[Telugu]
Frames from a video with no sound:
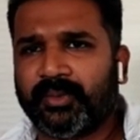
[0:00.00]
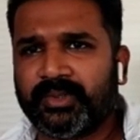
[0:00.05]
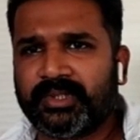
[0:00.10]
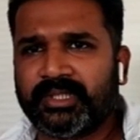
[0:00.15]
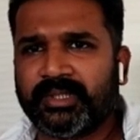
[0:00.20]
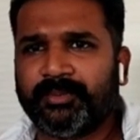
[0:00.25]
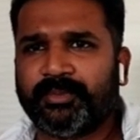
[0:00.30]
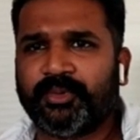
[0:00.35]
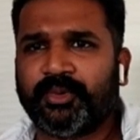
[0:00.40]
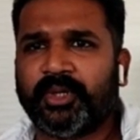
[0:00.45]

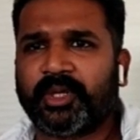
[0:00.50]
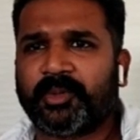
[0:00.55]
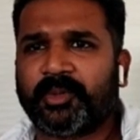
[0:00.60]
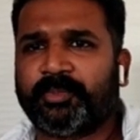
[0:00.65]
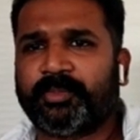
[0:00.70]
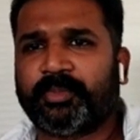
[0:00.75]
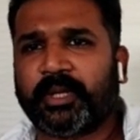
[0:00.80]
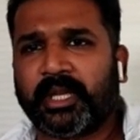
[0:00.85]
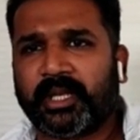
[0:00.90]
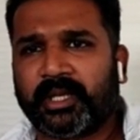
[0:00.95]
వచ్చి
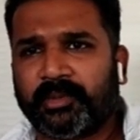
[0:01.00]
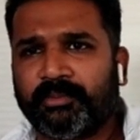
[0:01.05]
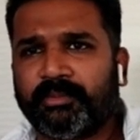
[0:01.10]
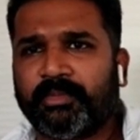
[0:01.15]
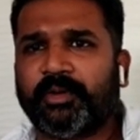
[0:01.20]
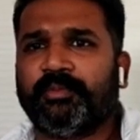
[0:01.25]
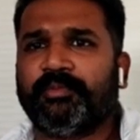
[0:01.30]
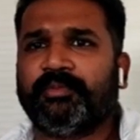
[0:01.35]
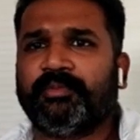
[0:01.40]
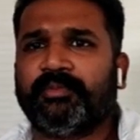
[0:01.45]

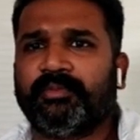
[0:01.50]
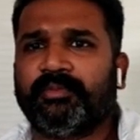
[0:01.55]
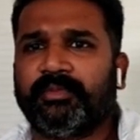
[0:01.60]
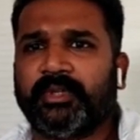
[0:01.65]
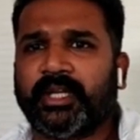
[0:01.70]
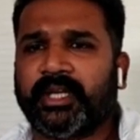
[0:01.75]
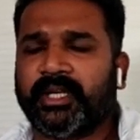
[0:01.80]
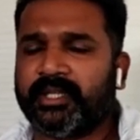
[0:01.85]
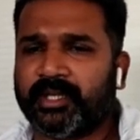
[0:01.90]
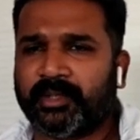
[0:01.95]
పునర్ప్రారంభం
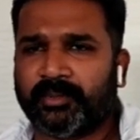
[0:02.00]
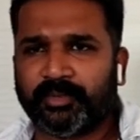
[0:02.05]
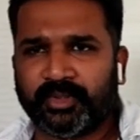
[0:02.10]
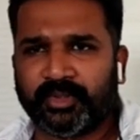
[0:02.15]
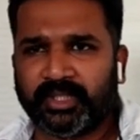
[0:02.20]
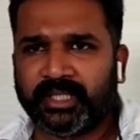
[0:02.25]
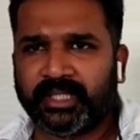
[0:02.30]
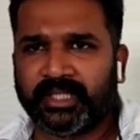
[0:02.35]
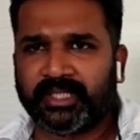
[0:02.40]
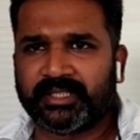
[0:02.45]
నరేంద్ర
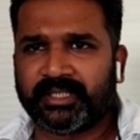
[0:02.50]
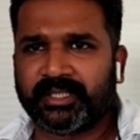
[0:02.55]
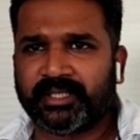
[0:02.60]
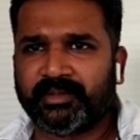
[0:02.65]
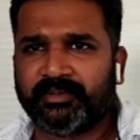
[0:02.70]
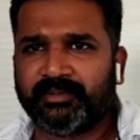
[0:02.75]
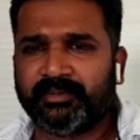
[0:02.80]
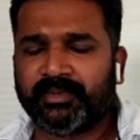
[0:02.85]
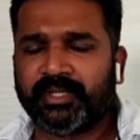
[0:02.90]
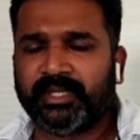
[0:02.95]
మోదీ గారు
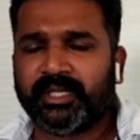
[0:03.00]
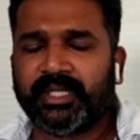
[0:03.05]
చేయడం